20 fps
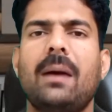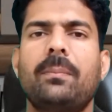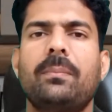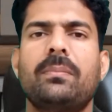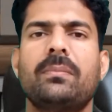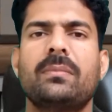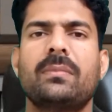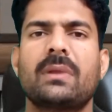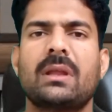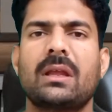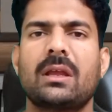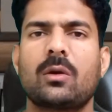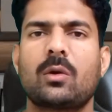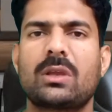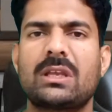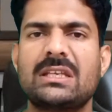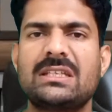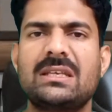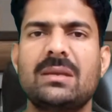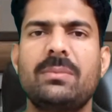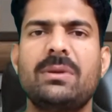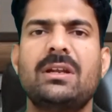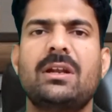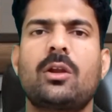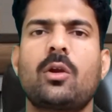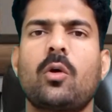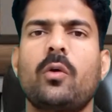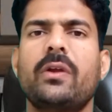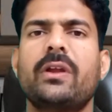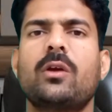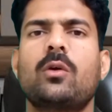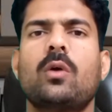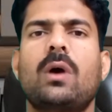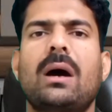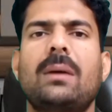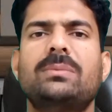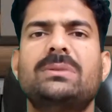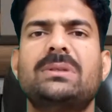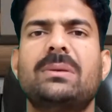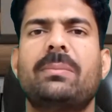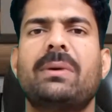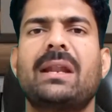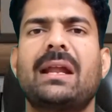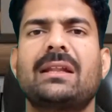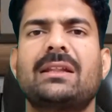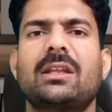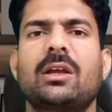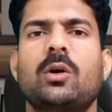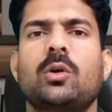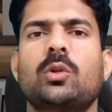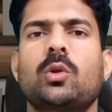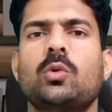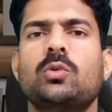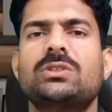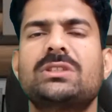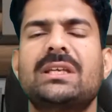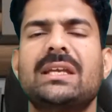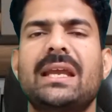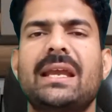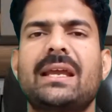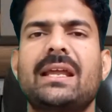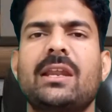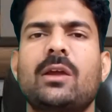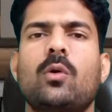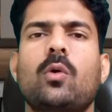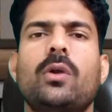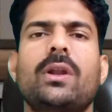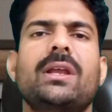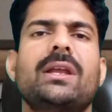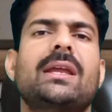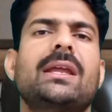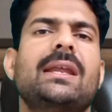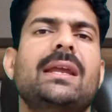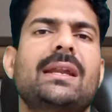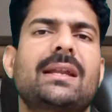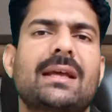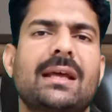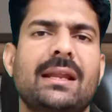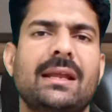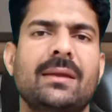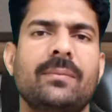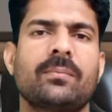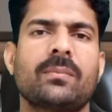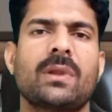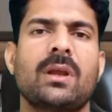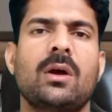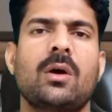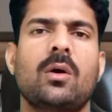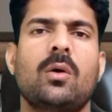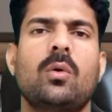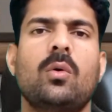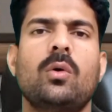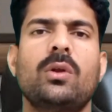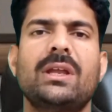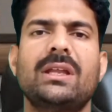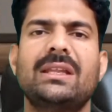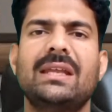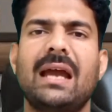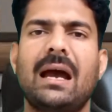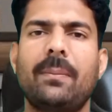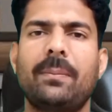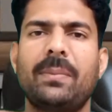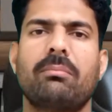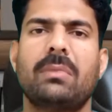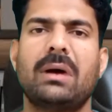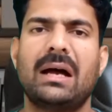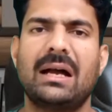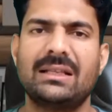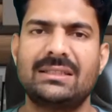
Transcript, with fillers: आप किसी भी ड्रॉइंग को आप जब बनाते हो तो उसकी एक रिकॉर्डिंग क्रिएट करें और यदि आप